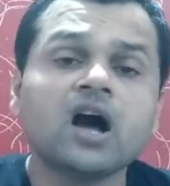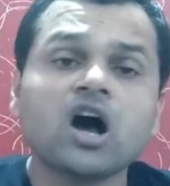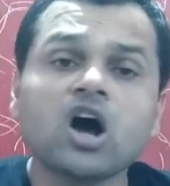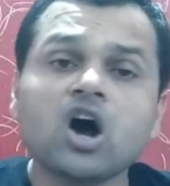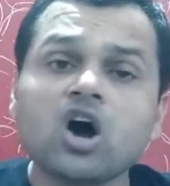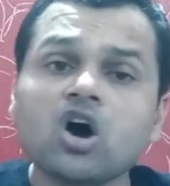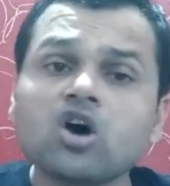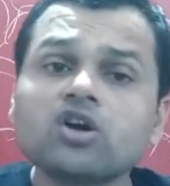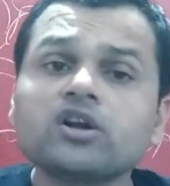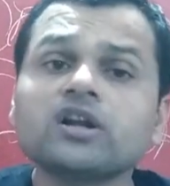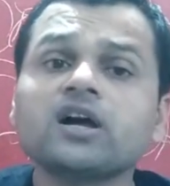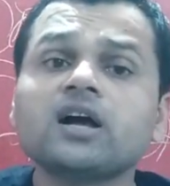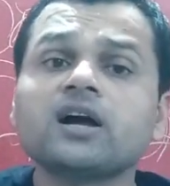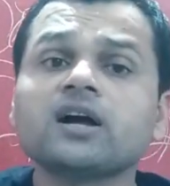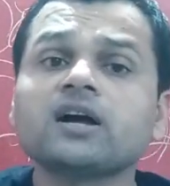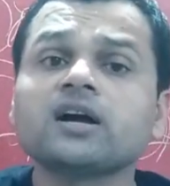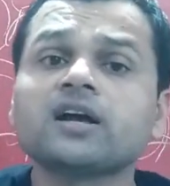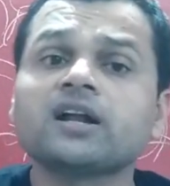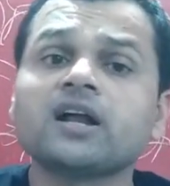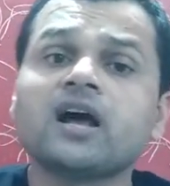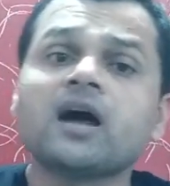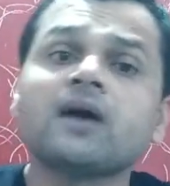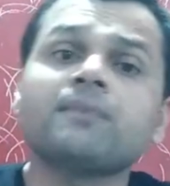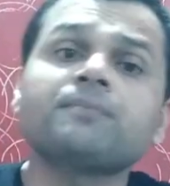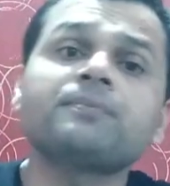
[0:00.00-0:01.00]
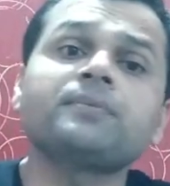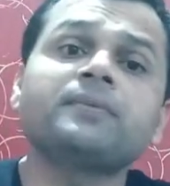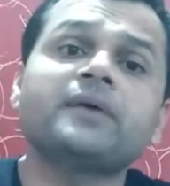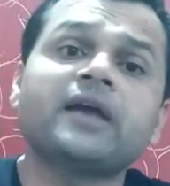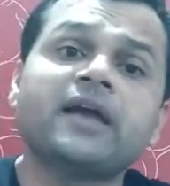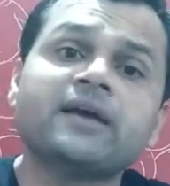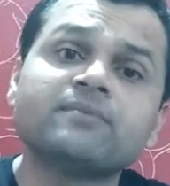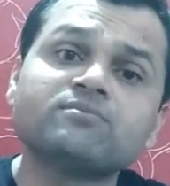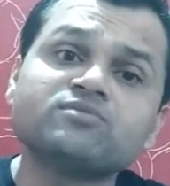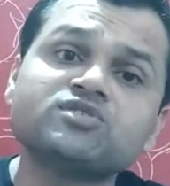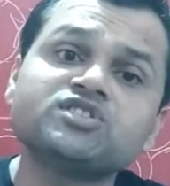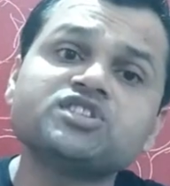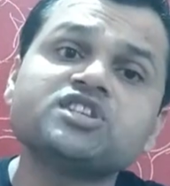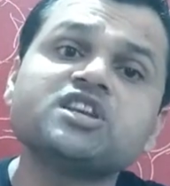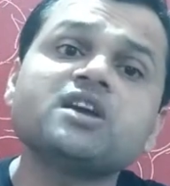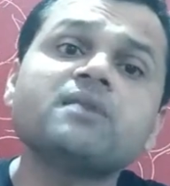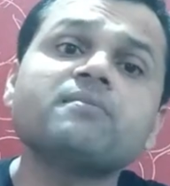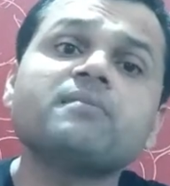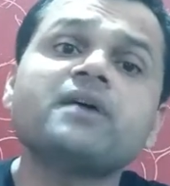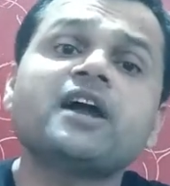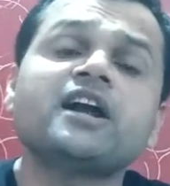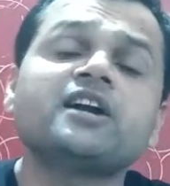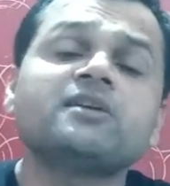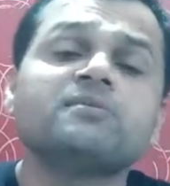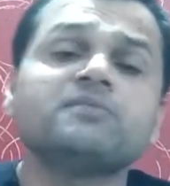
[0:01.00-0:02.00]
और अगर आप एमसीए
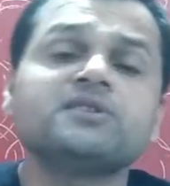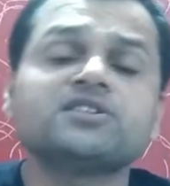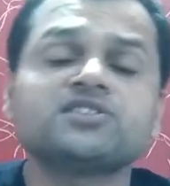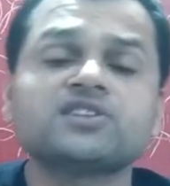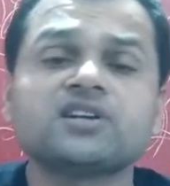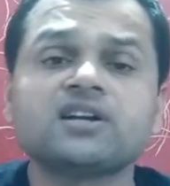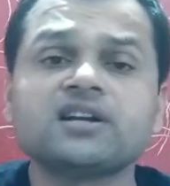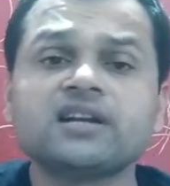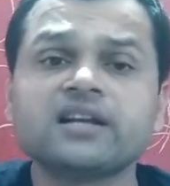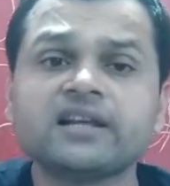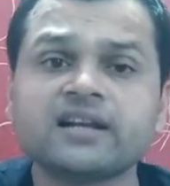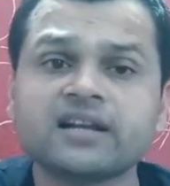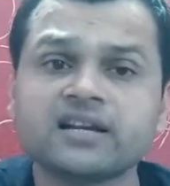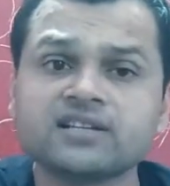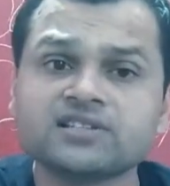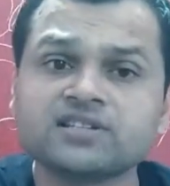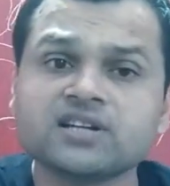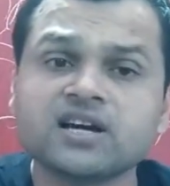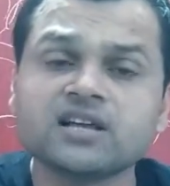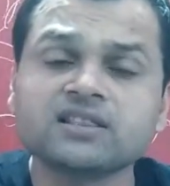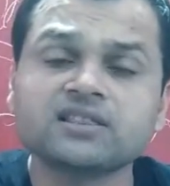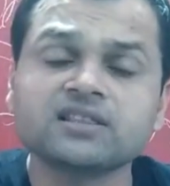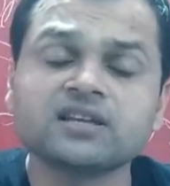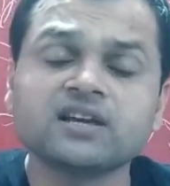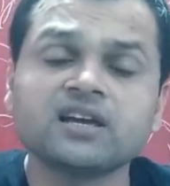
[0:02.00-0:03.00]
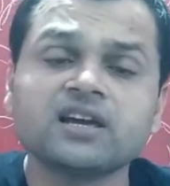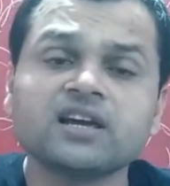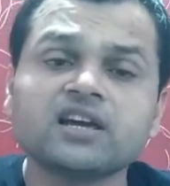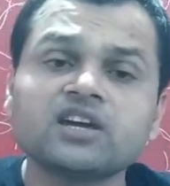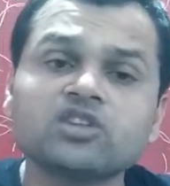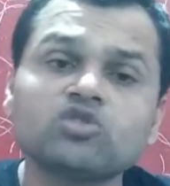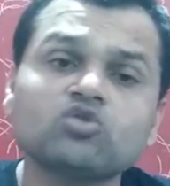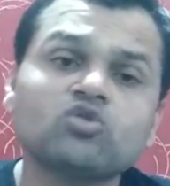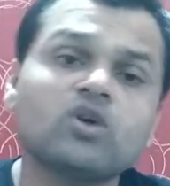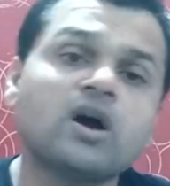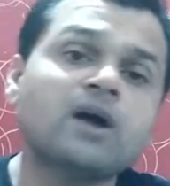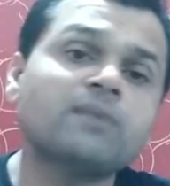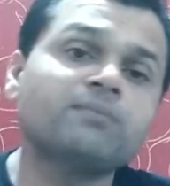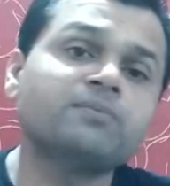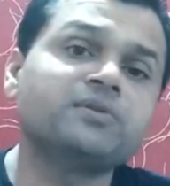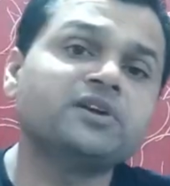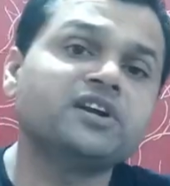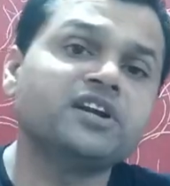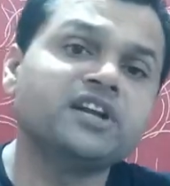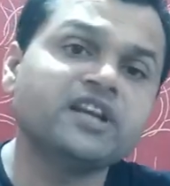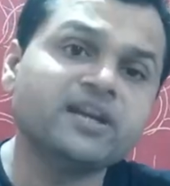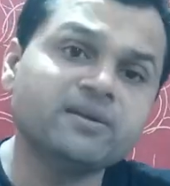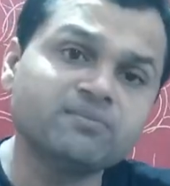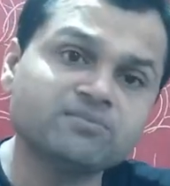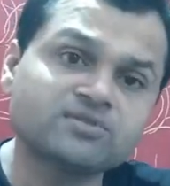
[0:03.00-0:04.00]
में एडमिशन लेना चाहते हैं तो आप
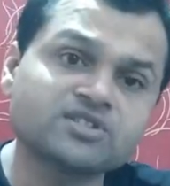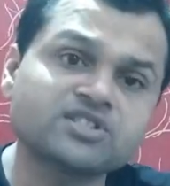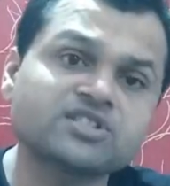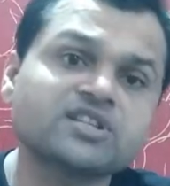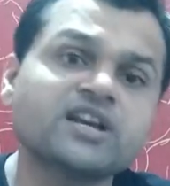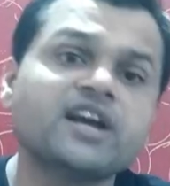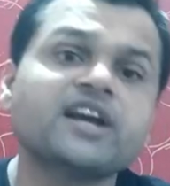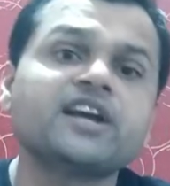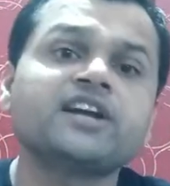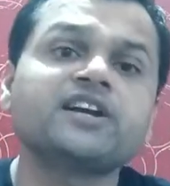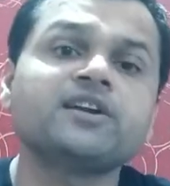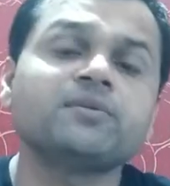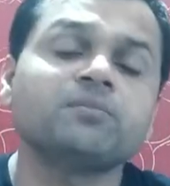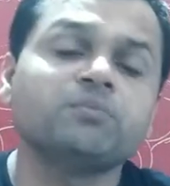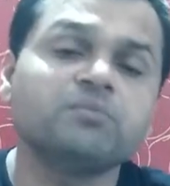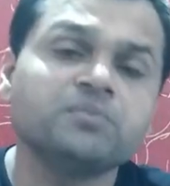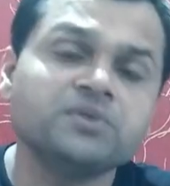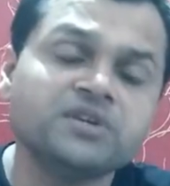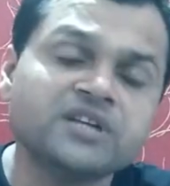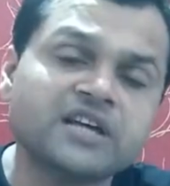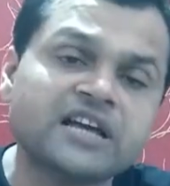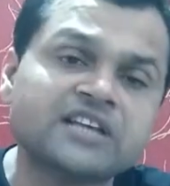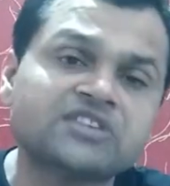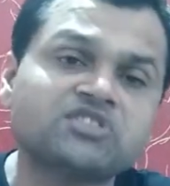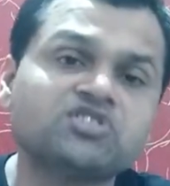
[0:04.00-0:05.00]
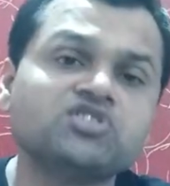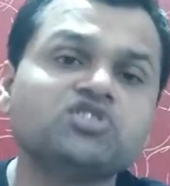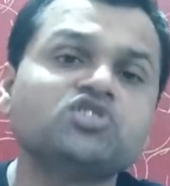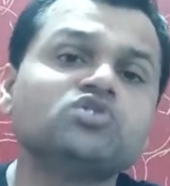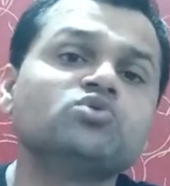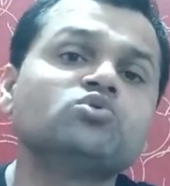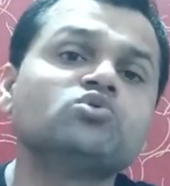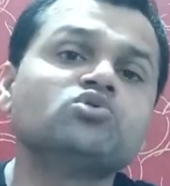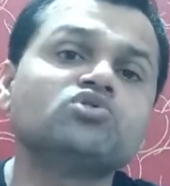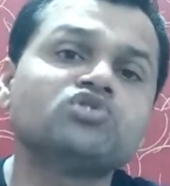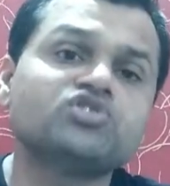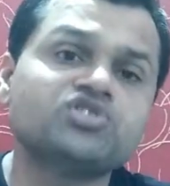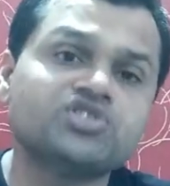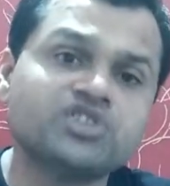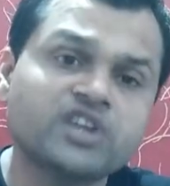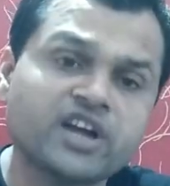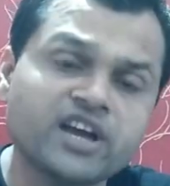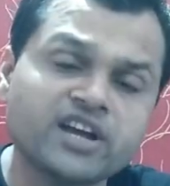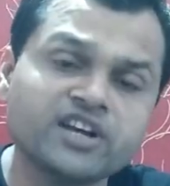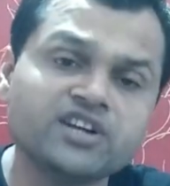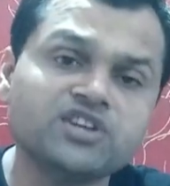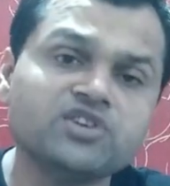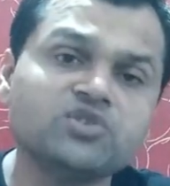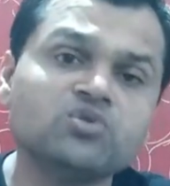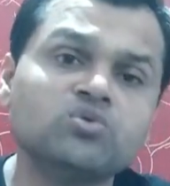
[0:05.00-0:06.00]
नीमसेट बीएचयू
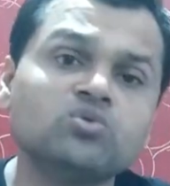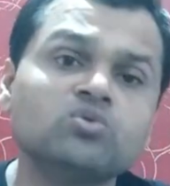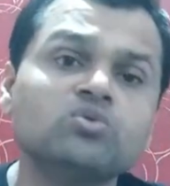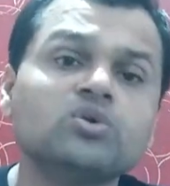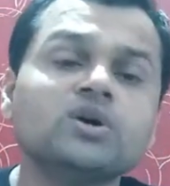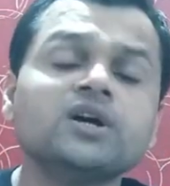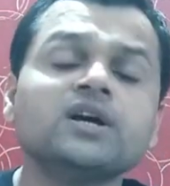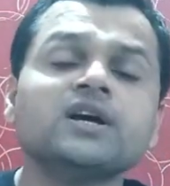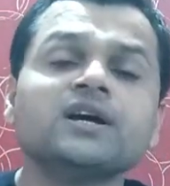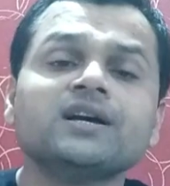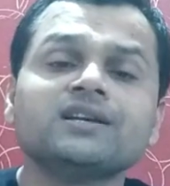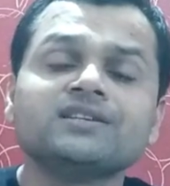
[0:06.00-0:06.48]
जेएनयू